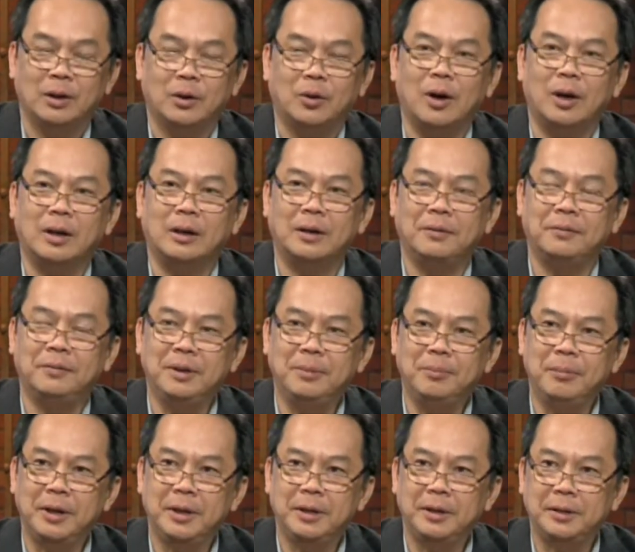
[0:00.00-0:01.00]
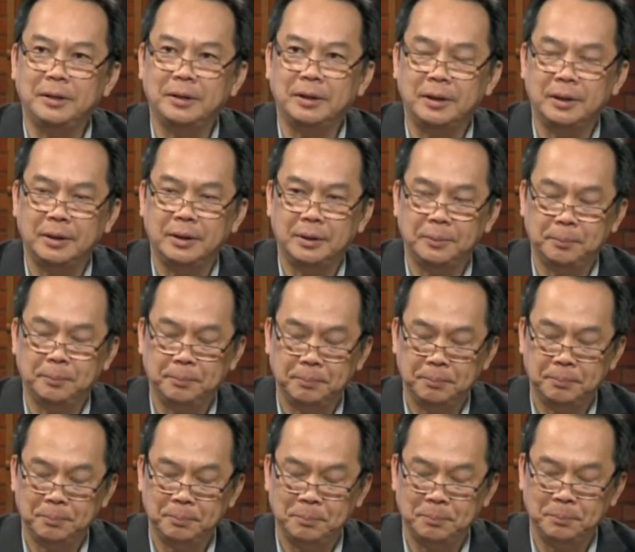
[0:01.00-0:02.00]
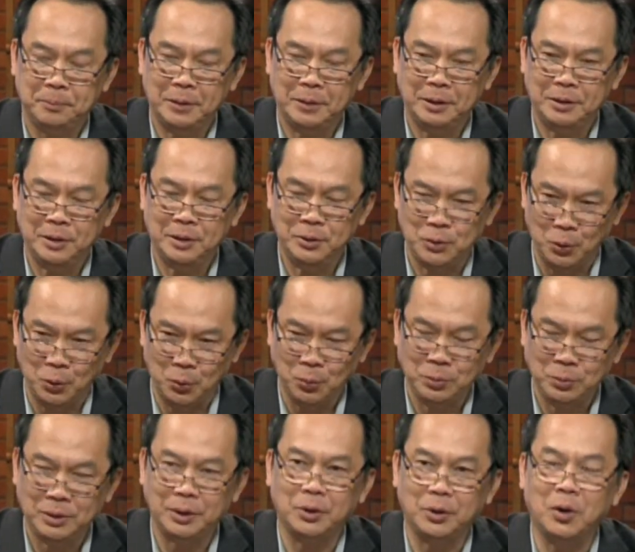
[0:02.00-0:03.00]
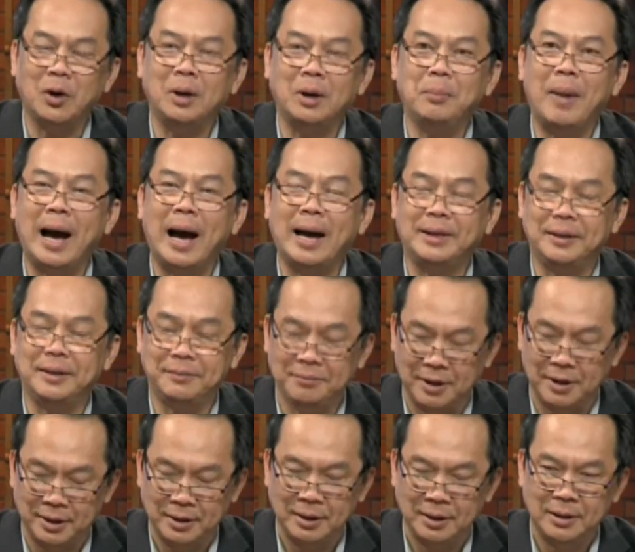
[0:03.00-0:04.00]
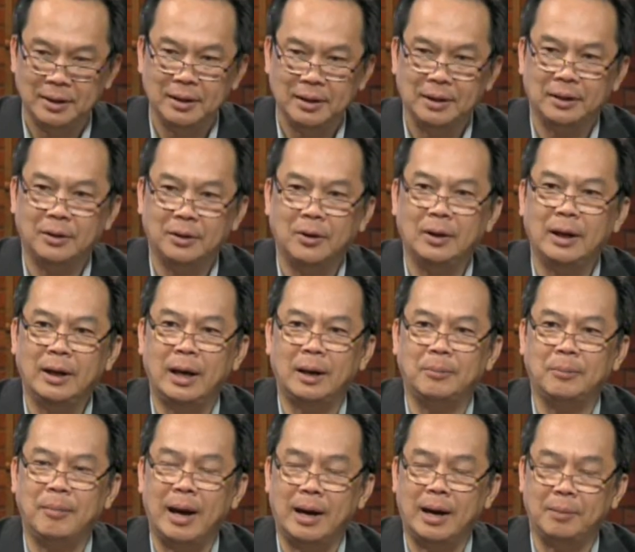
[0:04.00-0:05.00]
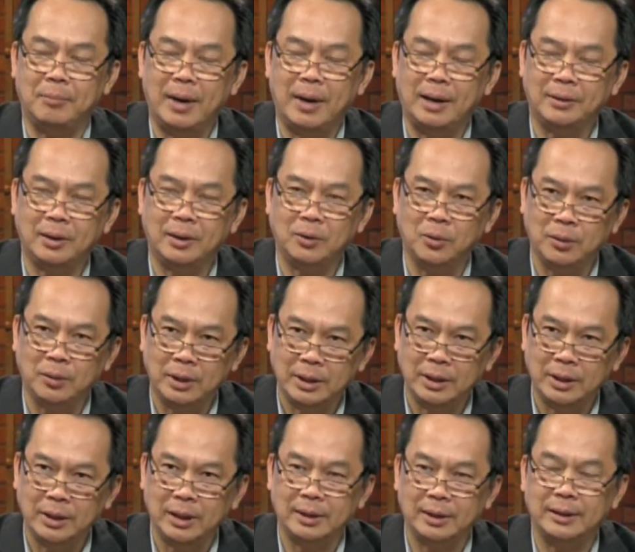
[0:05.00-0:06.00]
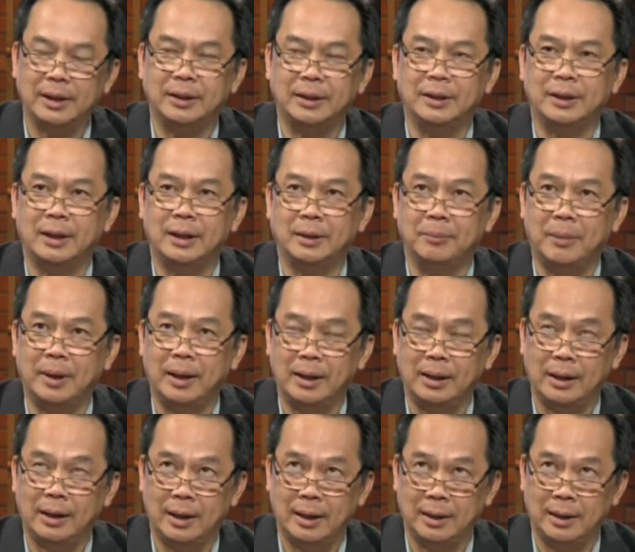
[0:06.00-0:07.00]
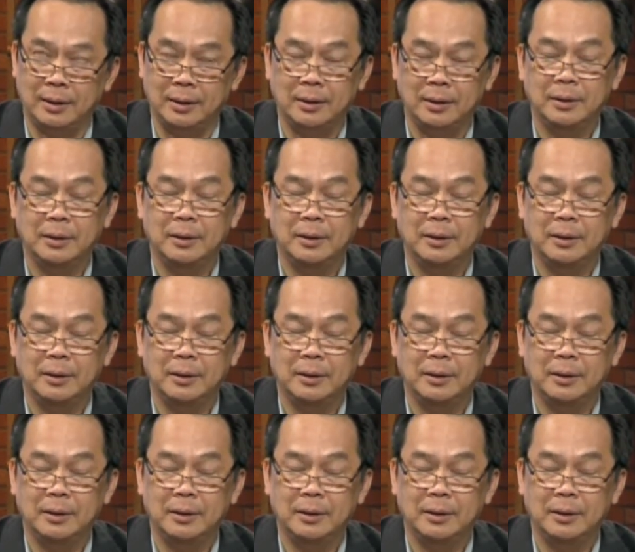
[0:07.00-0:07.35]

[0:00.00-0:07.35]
còn ở phía bên uh, dân chủ thì có ba nhân vật đó là bà Martha Coakley hiện tại giờ là bà là